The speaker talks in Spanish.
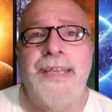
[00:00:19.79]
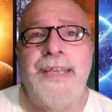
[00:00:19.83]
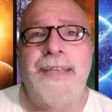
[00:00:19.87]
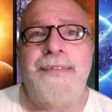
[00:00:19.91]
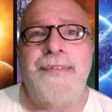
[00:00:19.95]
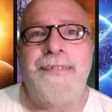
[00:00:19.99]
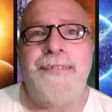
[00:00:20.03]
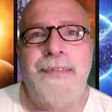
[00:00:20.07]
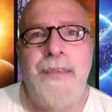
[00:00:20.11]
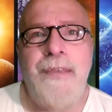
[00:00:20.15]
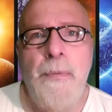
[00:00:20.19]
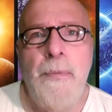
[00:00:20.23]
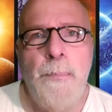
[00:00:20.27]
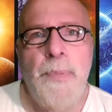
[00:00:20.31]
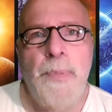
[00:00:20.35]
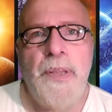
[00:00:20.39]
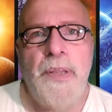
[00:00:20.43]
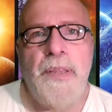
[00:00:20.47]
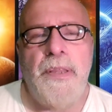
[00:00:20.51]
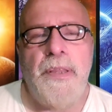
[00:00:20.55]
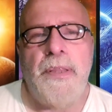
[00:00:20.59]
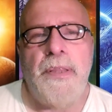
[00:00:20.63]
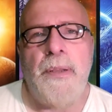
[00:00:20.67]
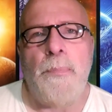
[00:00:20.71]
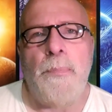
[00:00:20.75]
Y
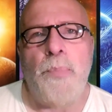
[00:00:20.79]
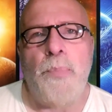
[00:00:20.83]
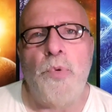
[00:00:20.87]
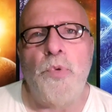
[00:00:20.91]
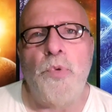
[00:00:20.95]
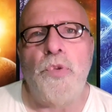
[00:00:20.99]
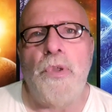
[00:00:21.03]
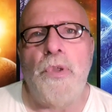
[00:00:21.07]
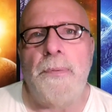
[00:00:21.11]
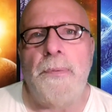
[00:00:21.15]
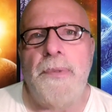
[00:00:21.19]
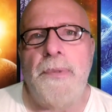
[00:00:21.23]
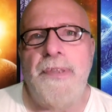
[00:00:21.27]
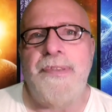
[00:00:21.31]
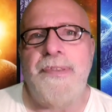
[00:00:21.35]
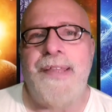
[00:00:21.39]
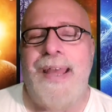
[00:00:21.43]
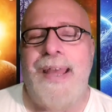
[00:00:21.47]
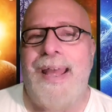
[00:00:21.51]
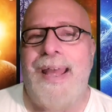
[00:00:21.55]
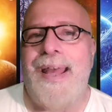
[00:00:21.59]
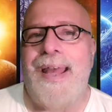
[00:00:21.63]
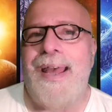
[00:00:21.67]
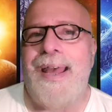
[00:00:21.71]
siempre desde el punto de vista